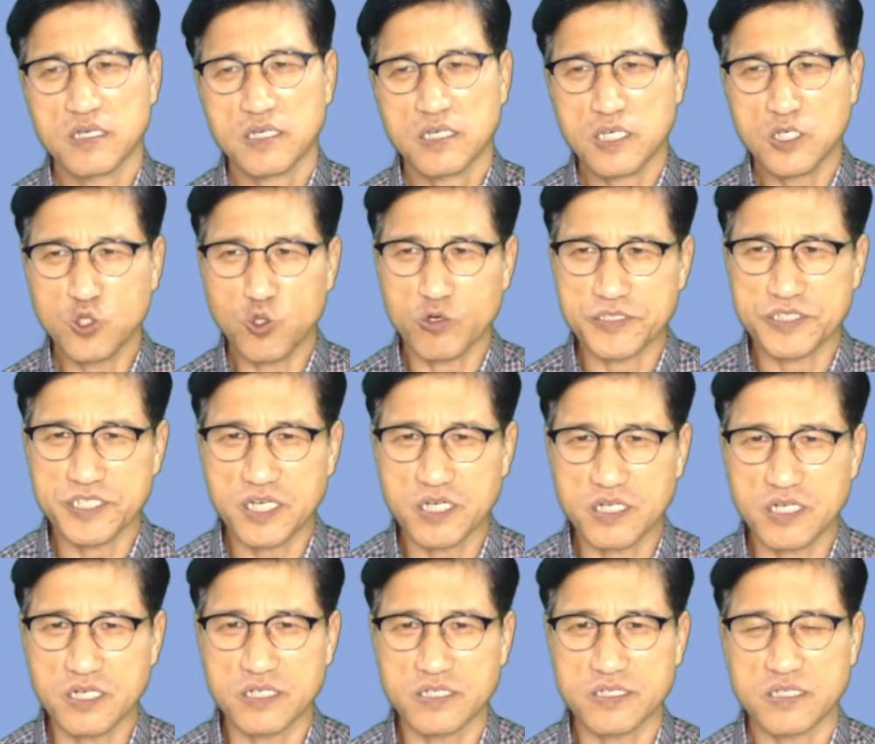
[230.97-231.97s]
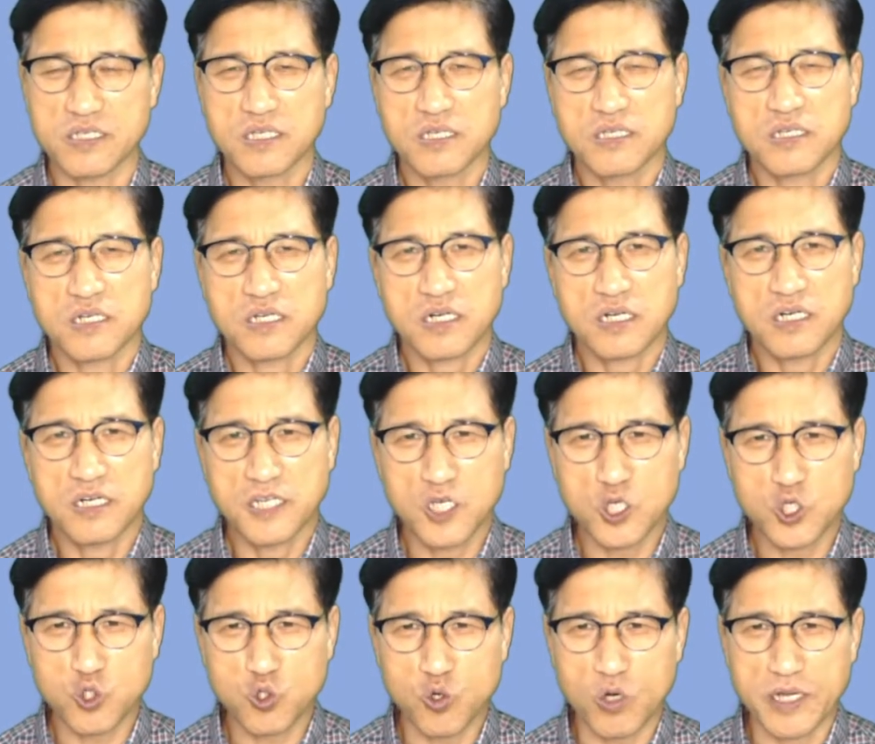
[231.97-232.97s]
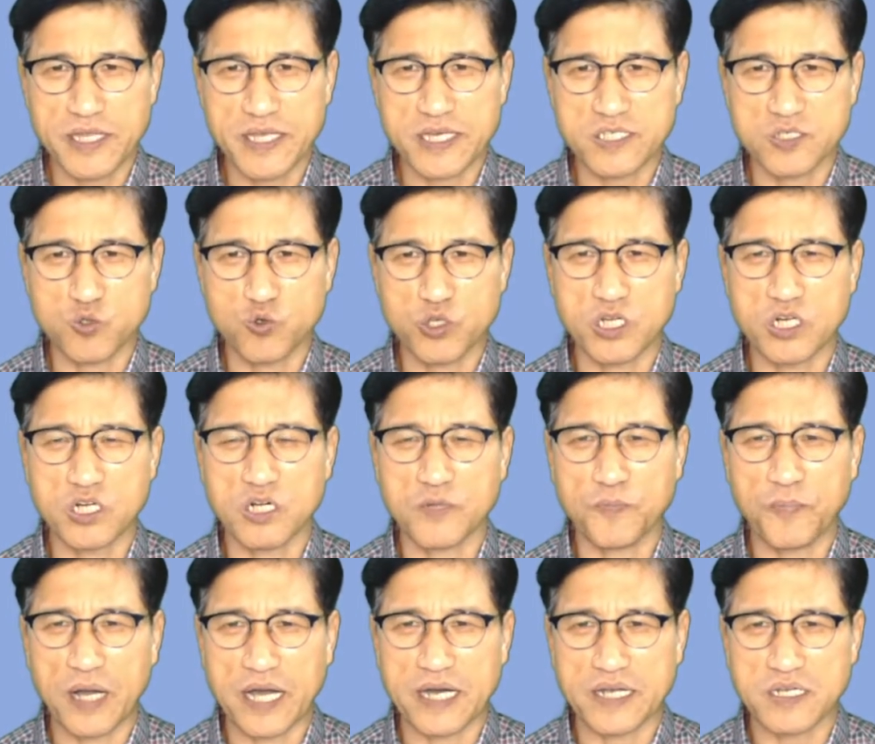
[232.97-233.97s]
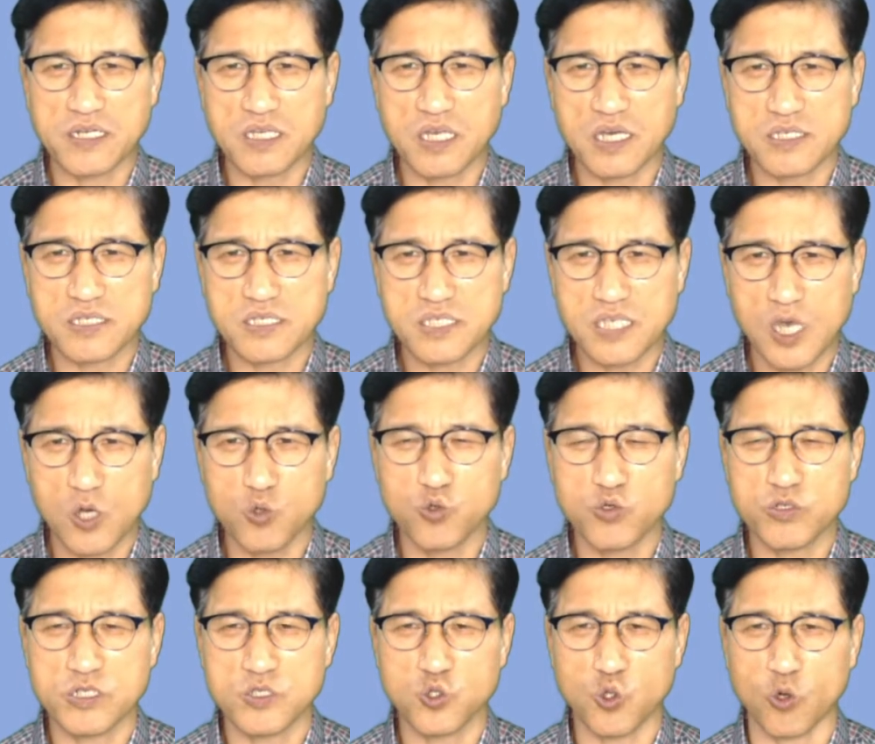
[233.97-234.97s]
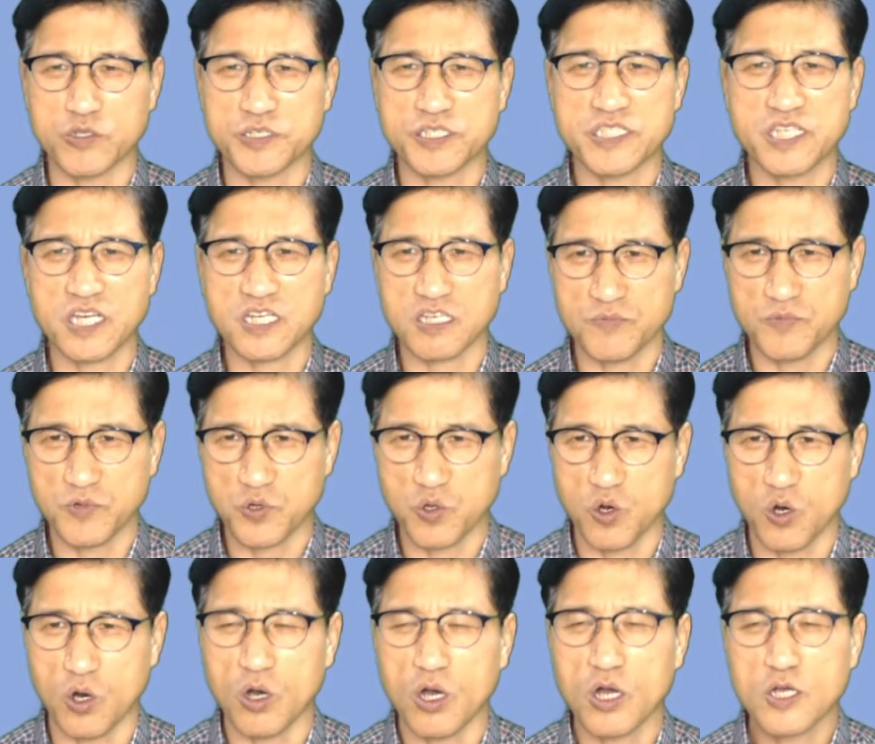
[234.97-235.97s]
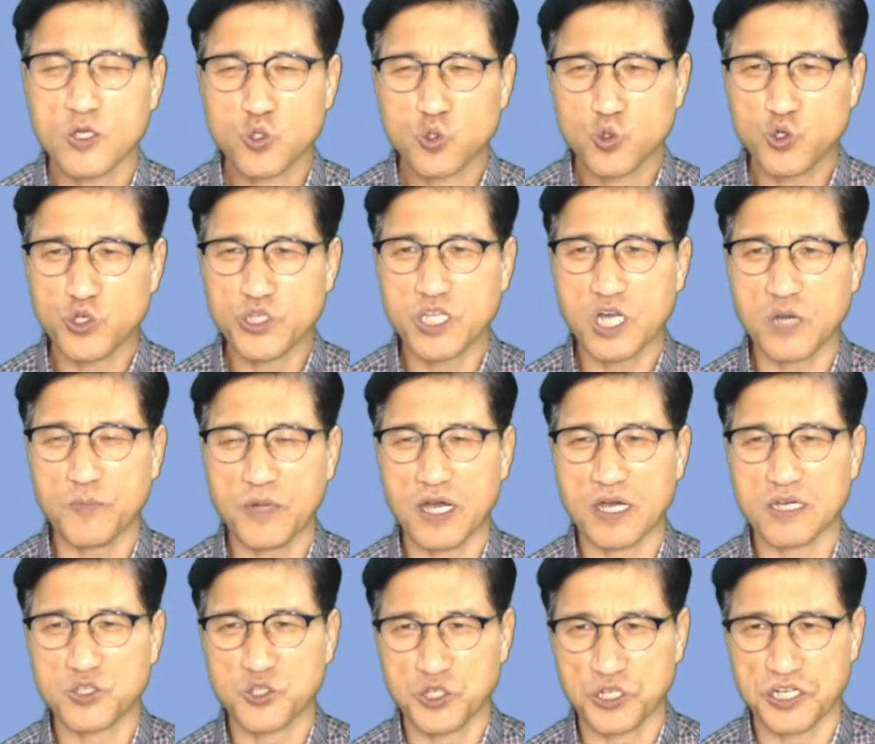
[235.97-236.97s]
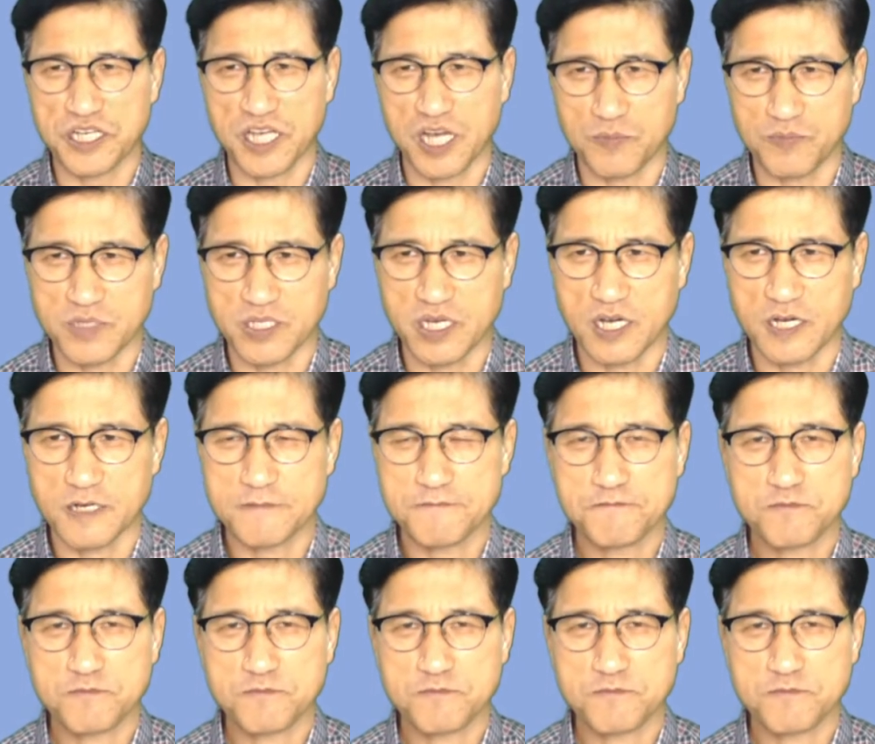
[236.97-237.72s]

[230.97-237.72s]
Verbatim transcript: 이 논쟁은 그리스도 안에서 우리를 바르게 세우는 논쟁이므로 귀담아 들어야 합니다.